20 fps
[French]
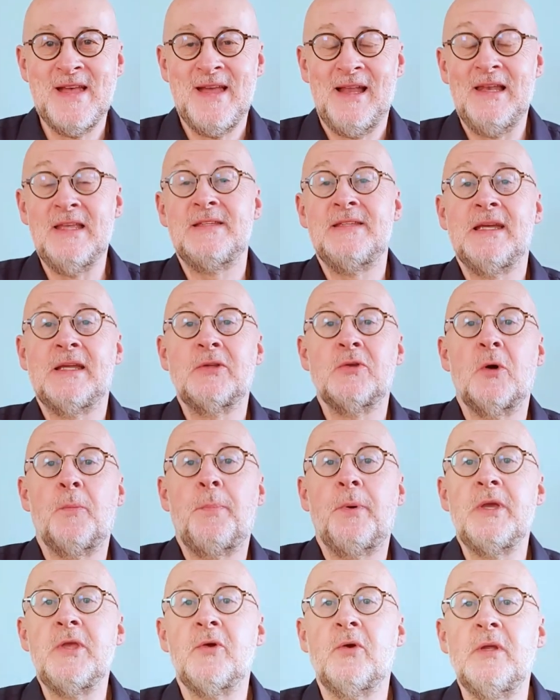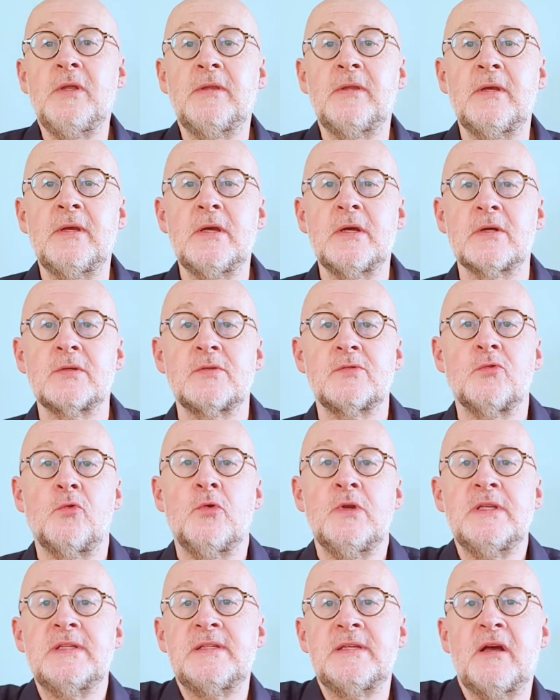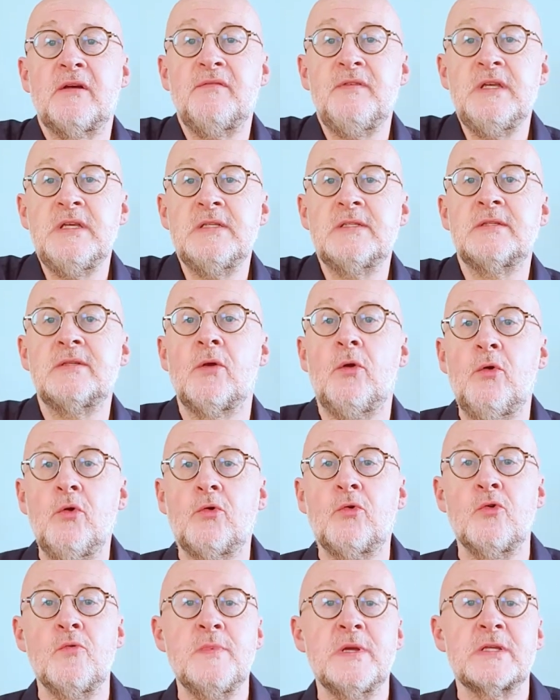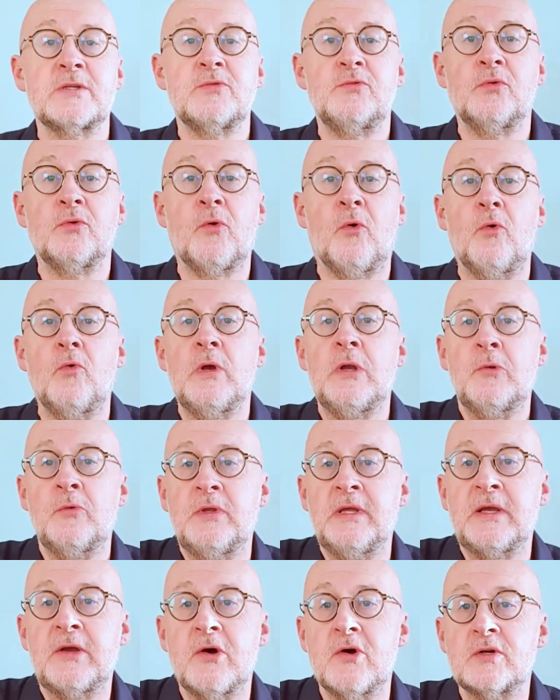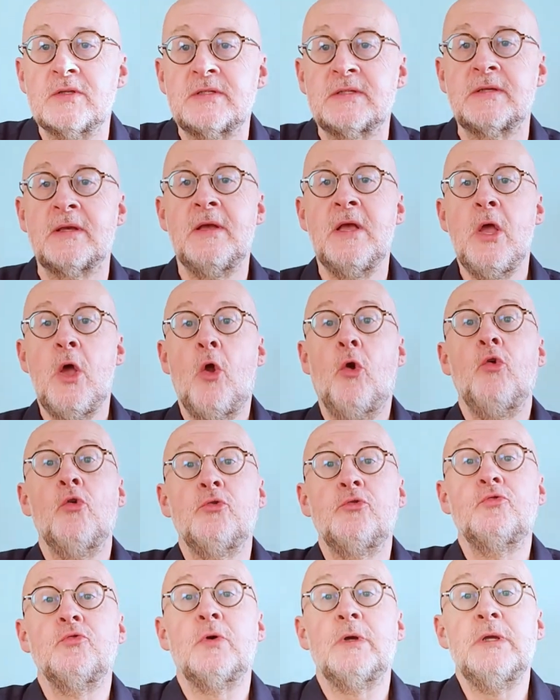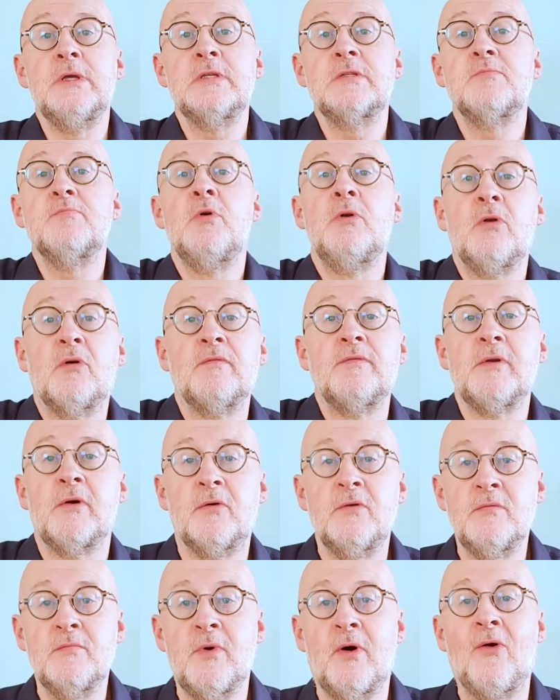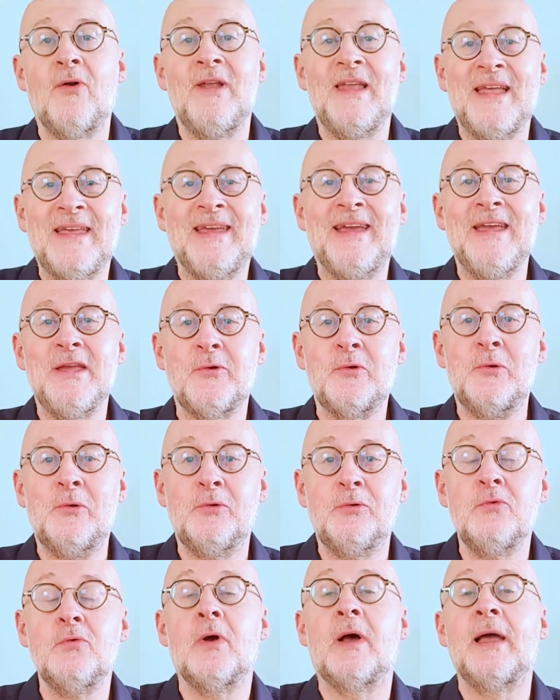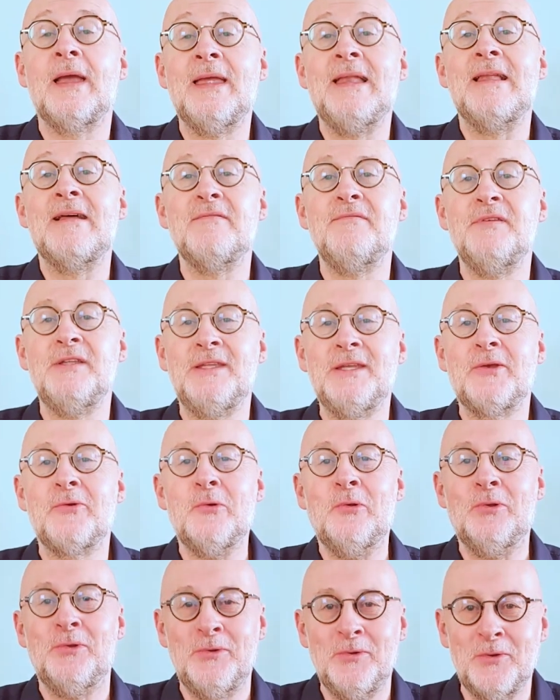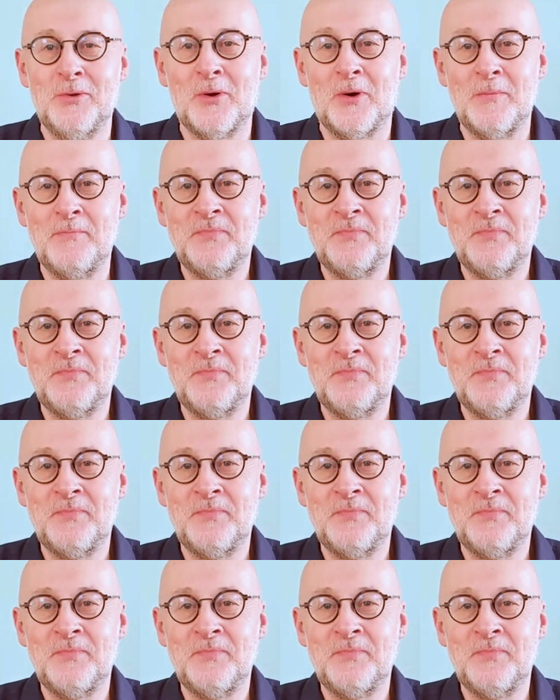Les secteurs prioritaires sont les services, le commerce de gros et le négoce, le tourisme, l'environnement, l'agriculture et la viticulture.